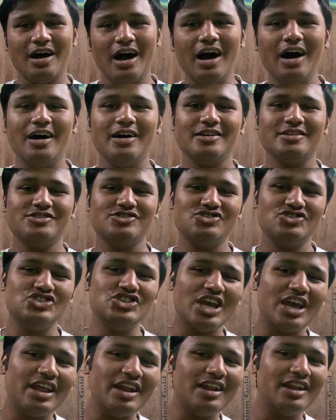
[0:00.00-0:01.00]
हाँ
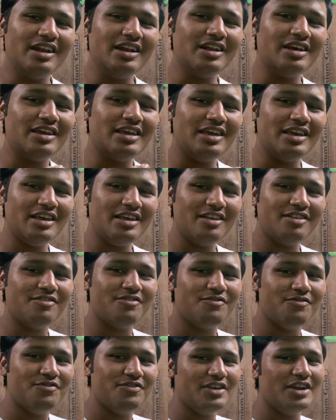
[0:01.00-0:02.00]
चैनल की
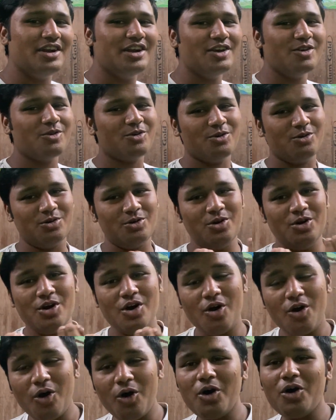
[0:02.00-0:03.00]
इस वीडियो को
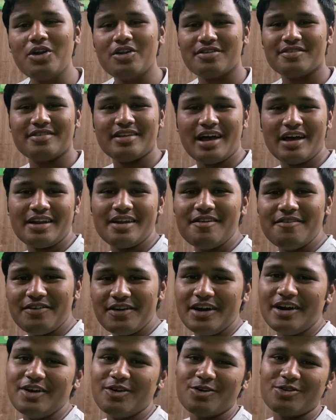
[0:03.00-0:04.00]
और सारी
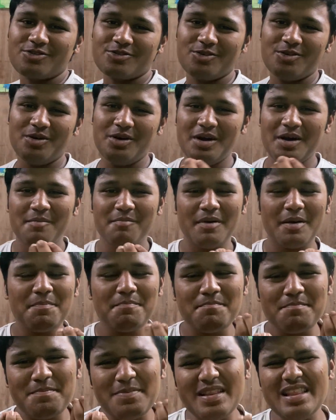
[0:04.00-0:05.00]
वीडियोस को भाई
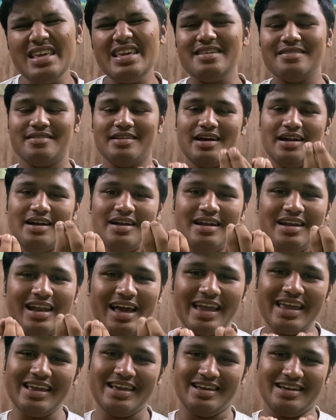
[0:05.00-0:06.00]
प्लीज यार
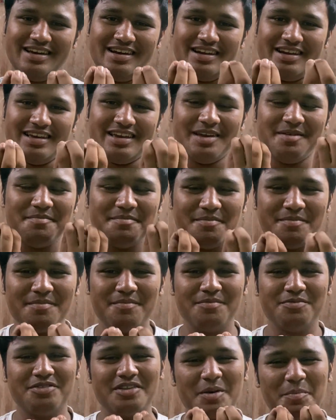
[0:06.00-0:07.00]
लाइक करके
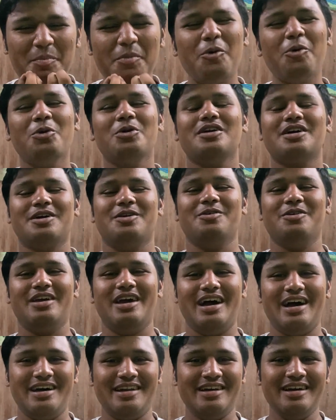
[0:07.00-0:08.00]
सपोर्ट करो
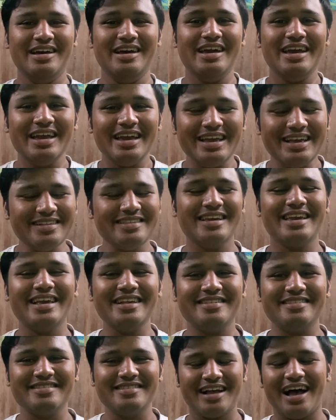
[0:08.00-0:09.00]
यार इसी
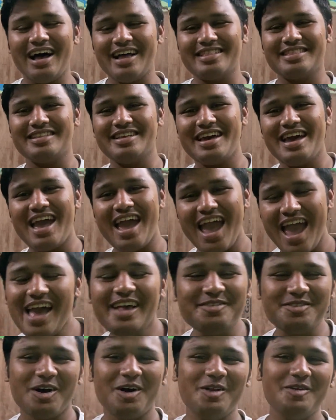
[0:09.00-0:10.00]
के साथ
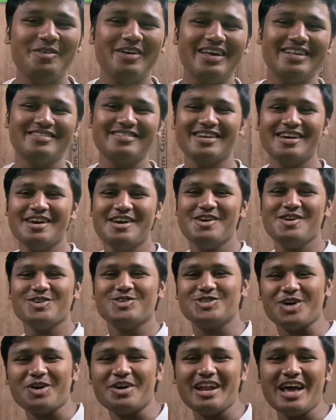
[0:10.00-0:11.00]
एज ऑलवेज
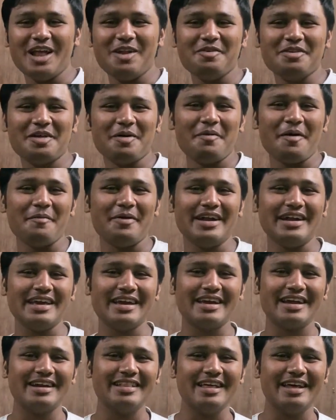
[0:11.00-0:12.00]
शुक्रिया अलविदा बाबा
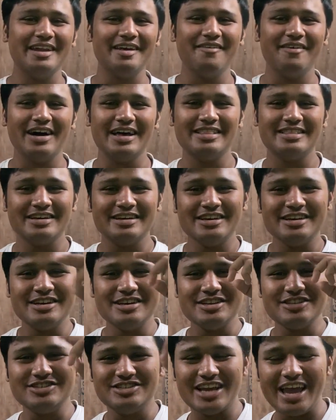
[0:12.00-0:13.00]
टेक केयर धन्यवाद
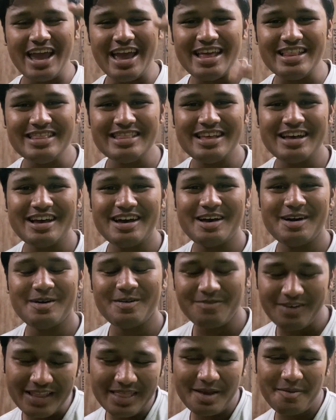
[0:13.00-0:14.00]
जय हिंद
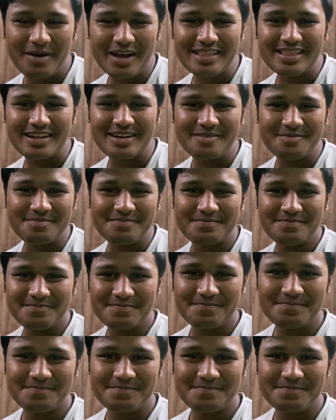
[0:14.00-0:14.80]
वंदे मातरम